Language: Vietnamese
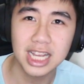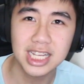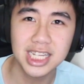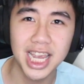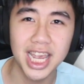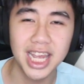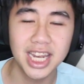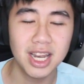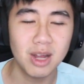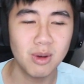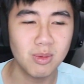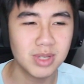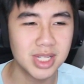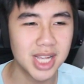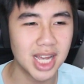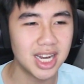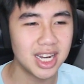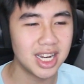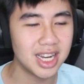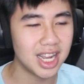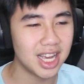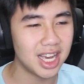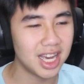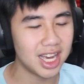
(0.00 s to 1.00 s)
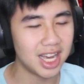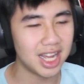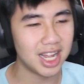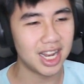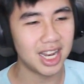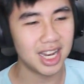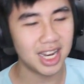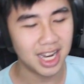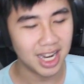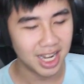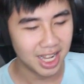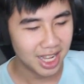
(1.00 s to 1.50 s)
cái trend nông dân à,
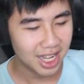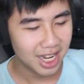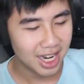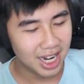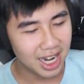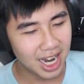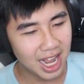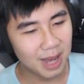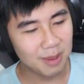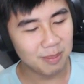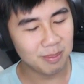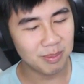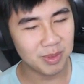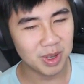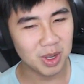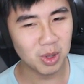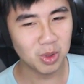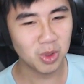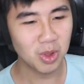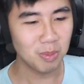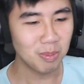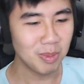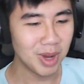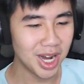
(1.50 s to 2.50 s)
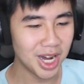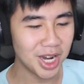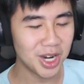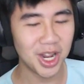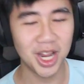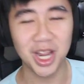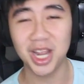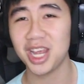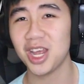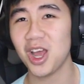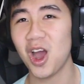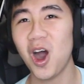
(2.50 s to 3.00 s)
làm youtuber
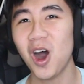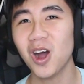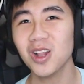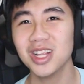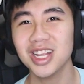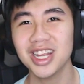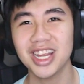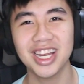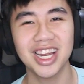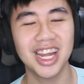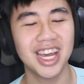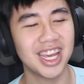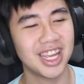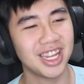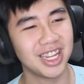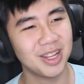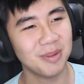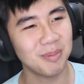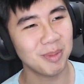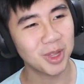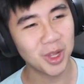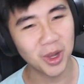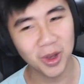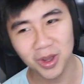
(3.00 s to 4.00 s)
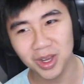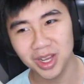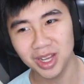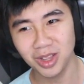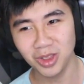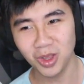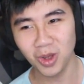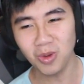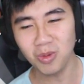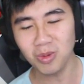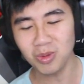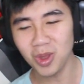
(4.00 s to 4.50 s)
lại hot như thế này Nhưng mà thôi,
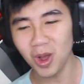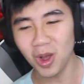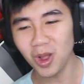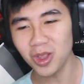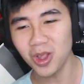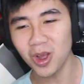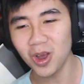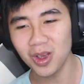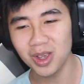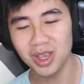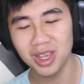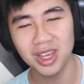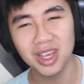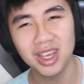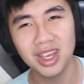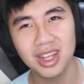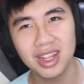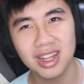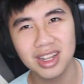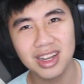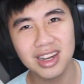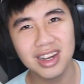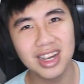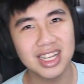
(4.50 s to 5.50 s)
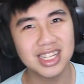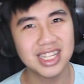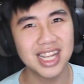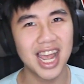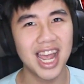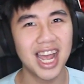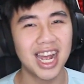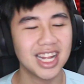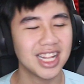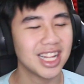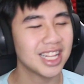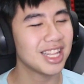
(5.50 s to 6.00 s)
tôi cũng tốt thôi Người
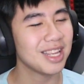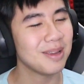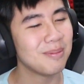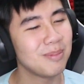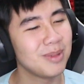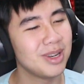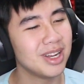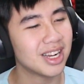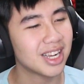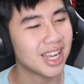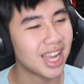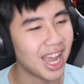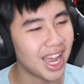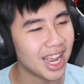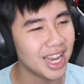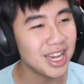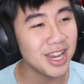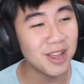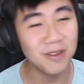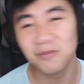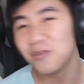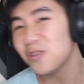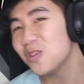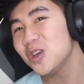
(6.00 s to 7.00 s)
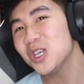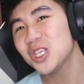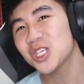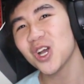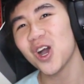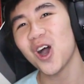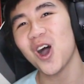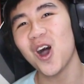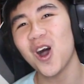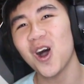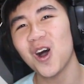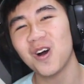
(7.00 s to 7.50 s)
già người ta tìm được cái niềm vui cho
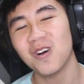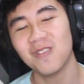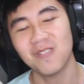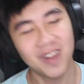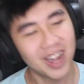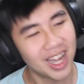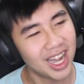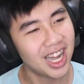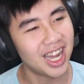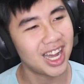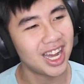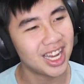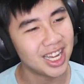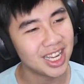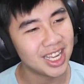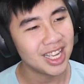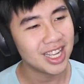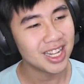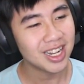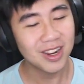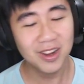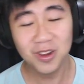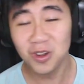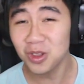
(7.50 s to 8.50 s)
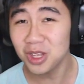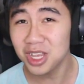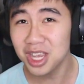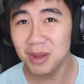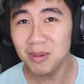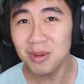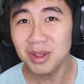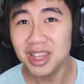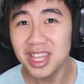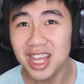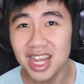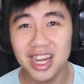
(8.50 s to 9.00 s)
họ Và công kiếm
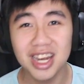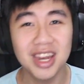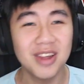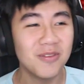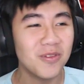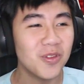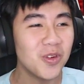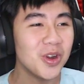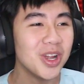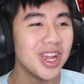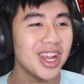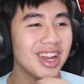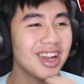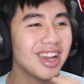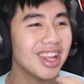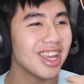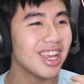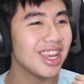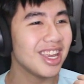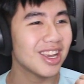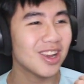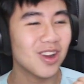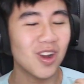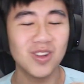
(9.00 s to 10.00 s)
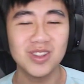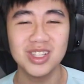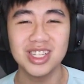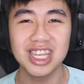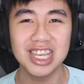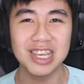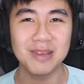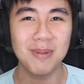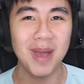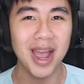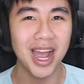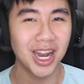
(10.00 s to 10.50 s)
được tiền niềm vui thì con
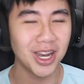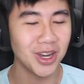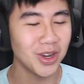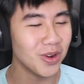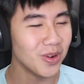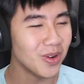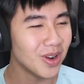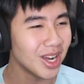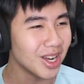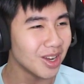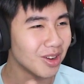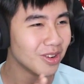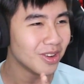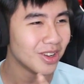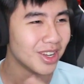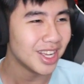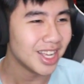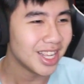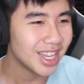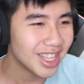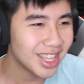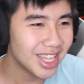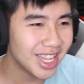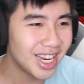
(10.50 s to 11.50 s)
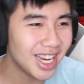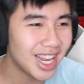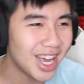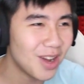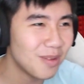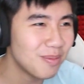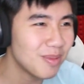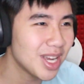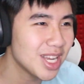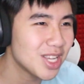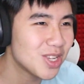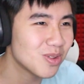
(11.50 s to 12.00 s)
gì bằng đúng không? Nên là
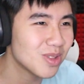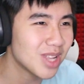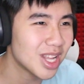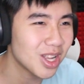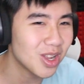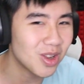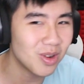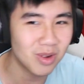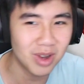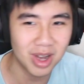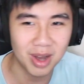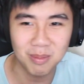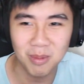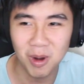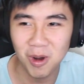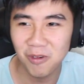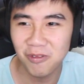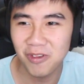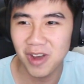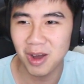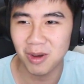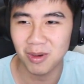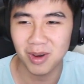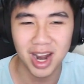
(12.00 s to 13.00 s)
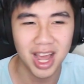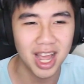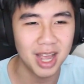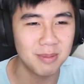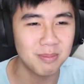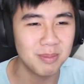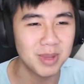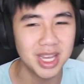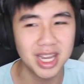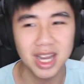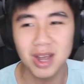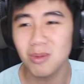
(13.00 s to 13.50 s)
hôm nay chúng ta cùng à, mô phỏng lại
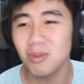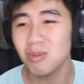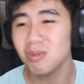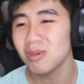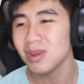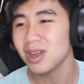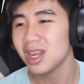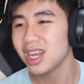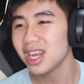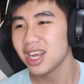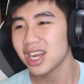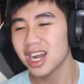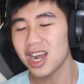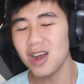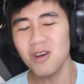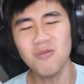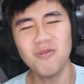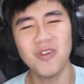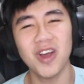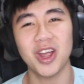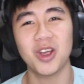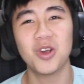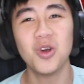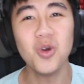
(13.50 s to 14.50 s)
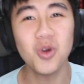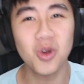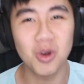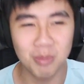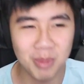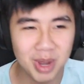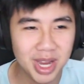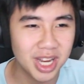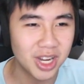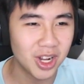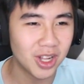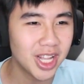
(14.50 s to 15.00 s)
Mình không không phải gu của
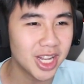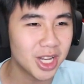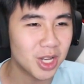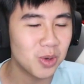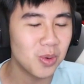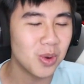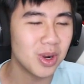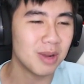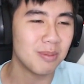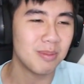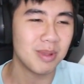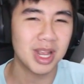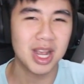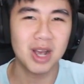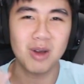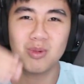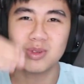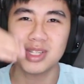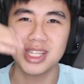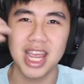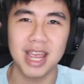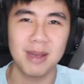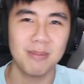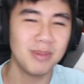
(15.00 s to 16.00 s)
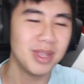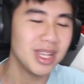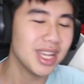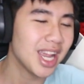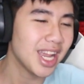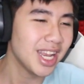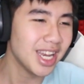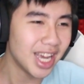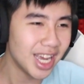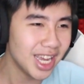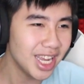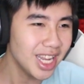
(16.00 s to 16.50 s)
mình nó thật luôn là mình không xem những
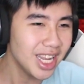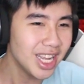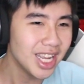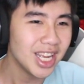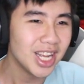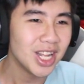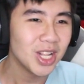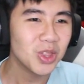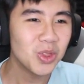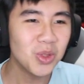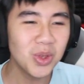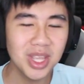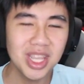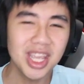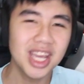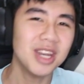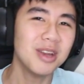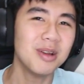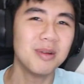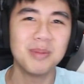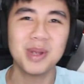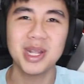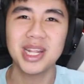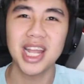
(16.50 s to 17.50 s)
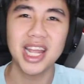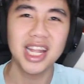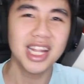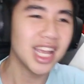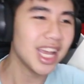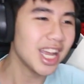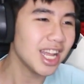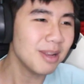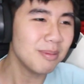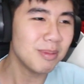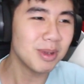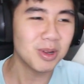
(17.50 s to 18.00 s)
cái đấy Tuy nhiên là mình thấy
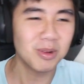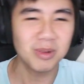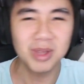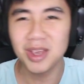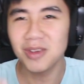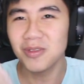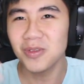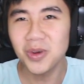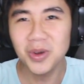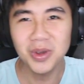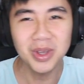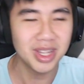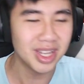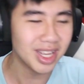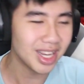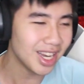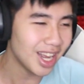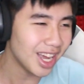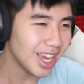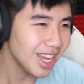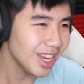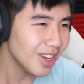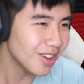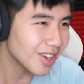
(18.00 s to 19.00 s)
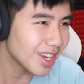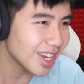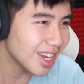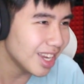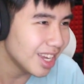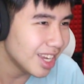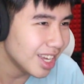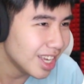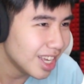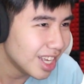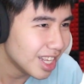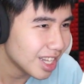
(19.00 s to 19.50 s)
thế thì mình cũng thấy vui Đấy, ok Thì
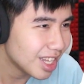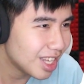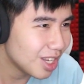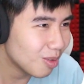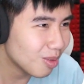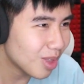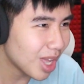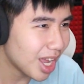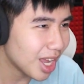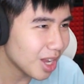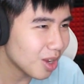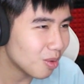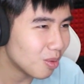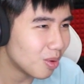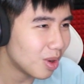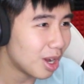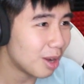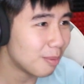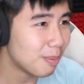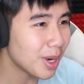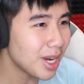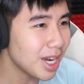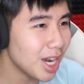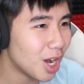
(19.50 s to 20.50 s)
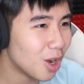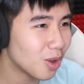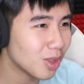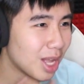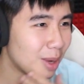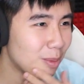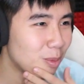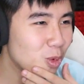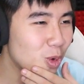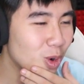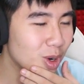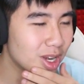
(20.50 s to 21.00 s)
chúng ta hãy cùng à, bắt đầu
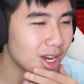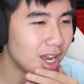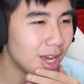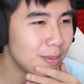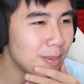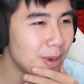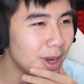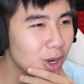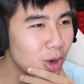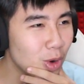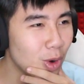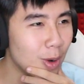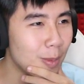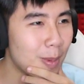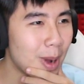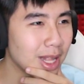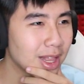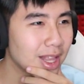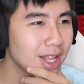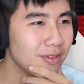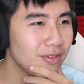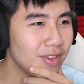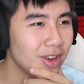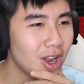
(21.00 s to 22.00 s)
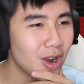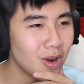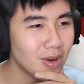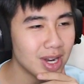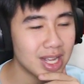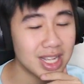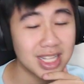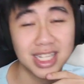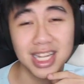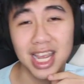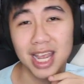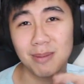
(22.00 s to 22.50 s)
tạo một cuộc đời mới của bà Tân Vlog
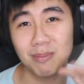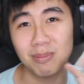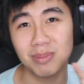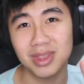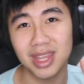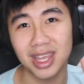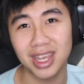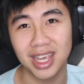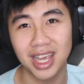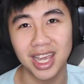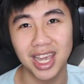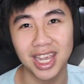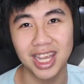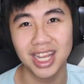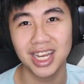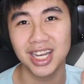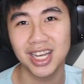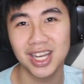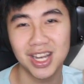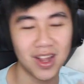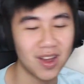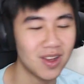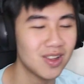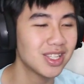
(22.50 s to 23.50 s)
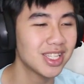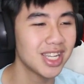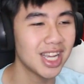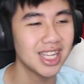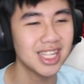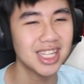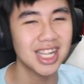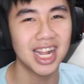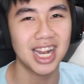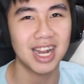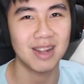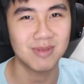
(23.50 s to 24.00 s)
Để xem tình hình nó
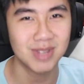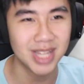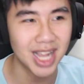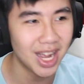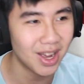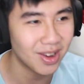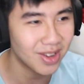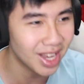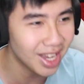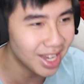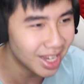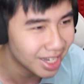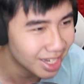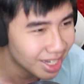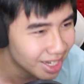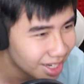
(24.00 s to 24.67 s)
sẽ ra làm sao nhá